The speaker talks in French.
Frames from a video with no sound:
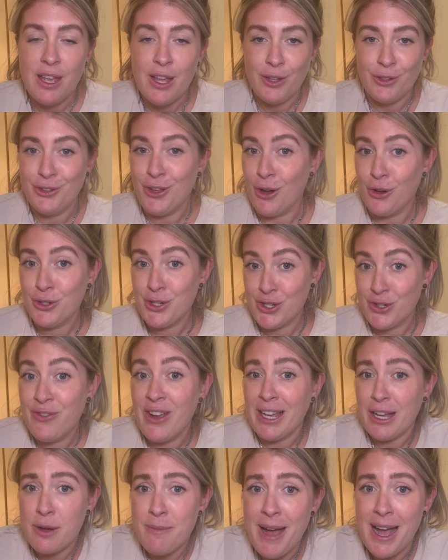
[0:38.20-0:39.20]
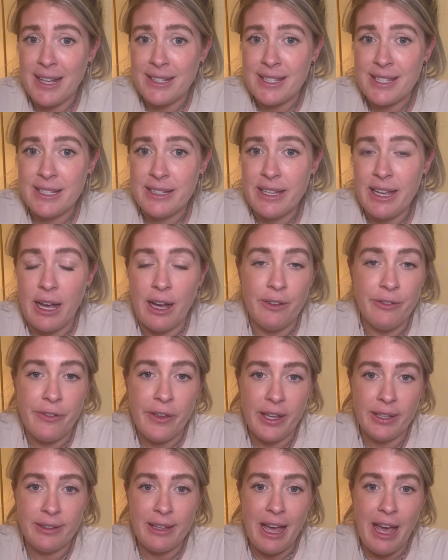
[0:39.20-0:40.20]
Donc, je vais commencer en
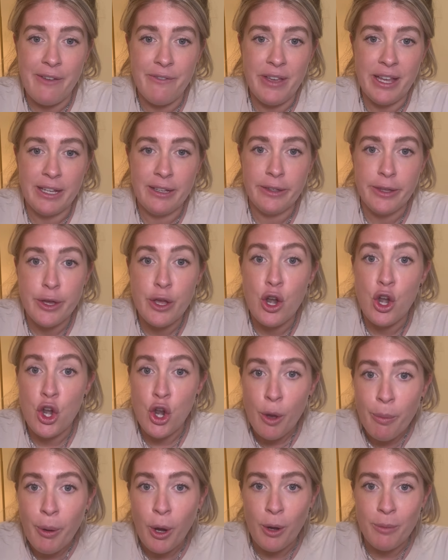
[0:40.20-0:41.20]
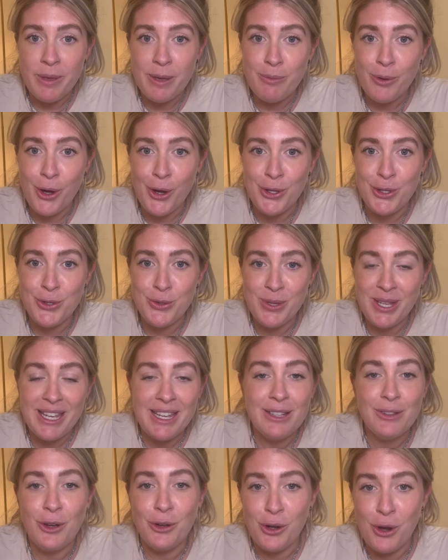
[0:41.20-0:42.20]
fait avec le premier produit
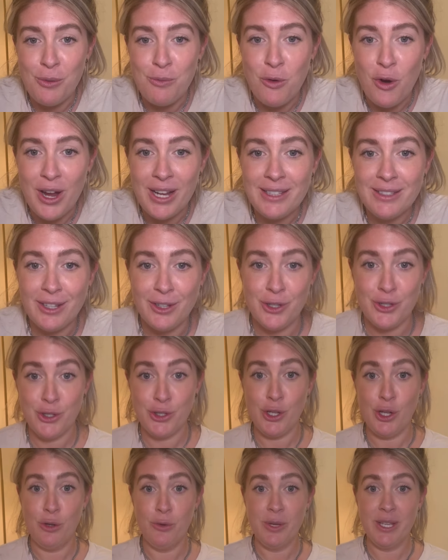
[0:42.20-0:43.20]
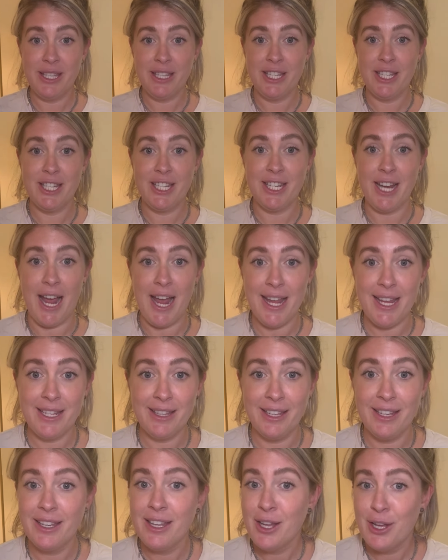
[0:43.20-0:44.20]
et non le moindre, celui qui
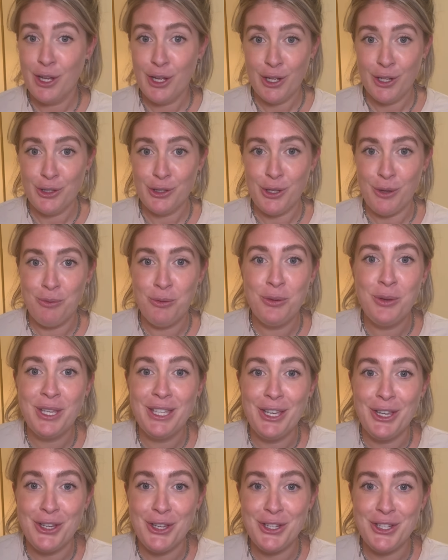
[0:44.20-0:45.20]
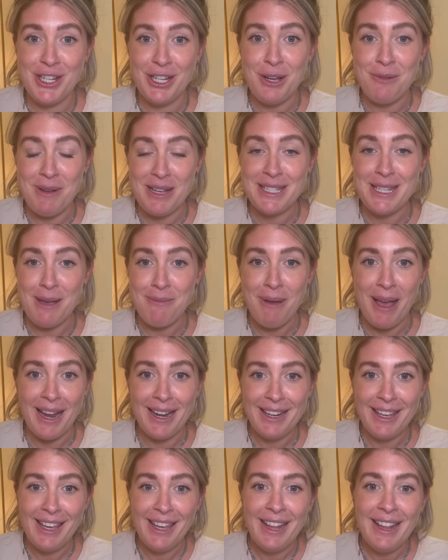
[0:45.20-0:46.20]
chaîne depuis que j'ai commencé à
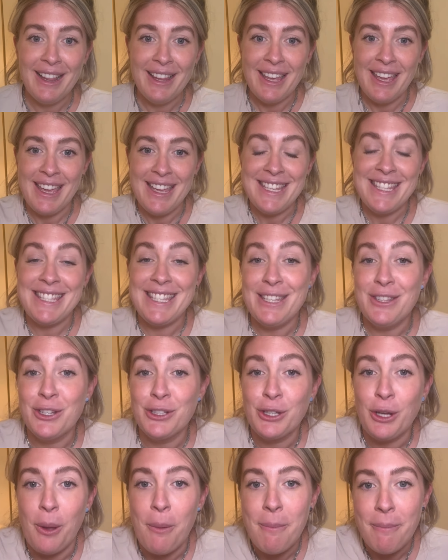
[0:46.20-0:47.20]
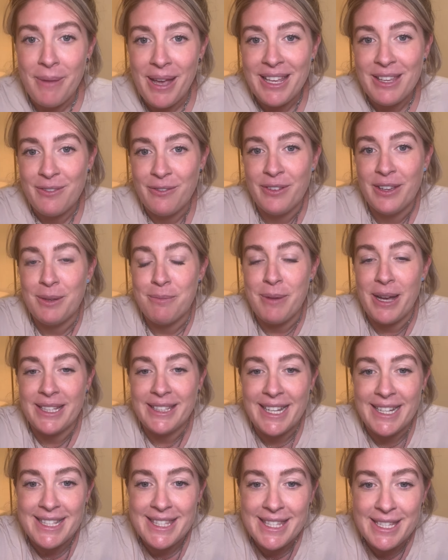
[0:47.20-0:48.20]
parler. C'est notre magnifique
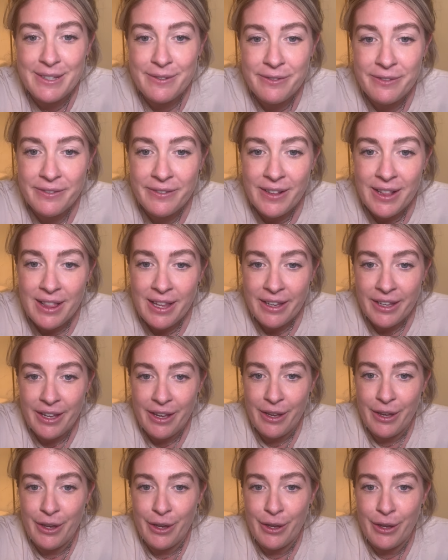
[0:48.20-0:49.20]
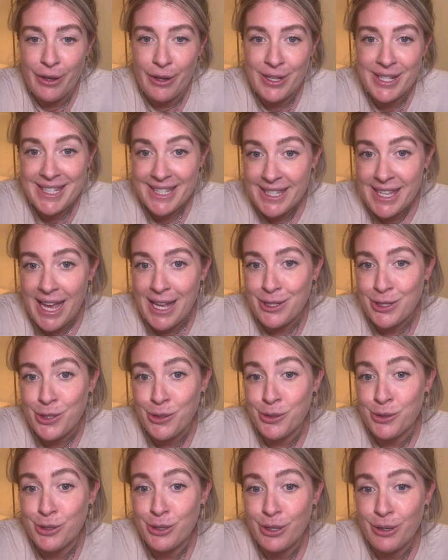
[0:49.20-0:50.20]
pendentif
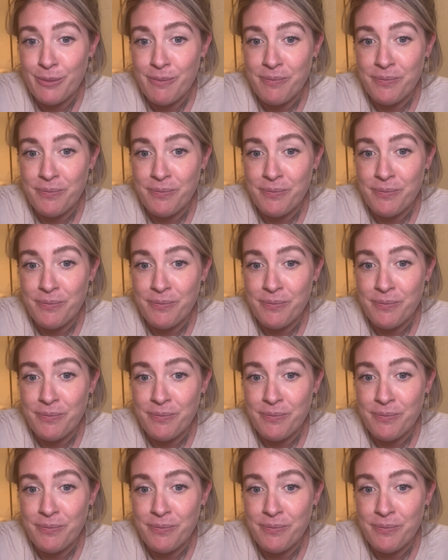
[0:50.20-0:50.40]
signature.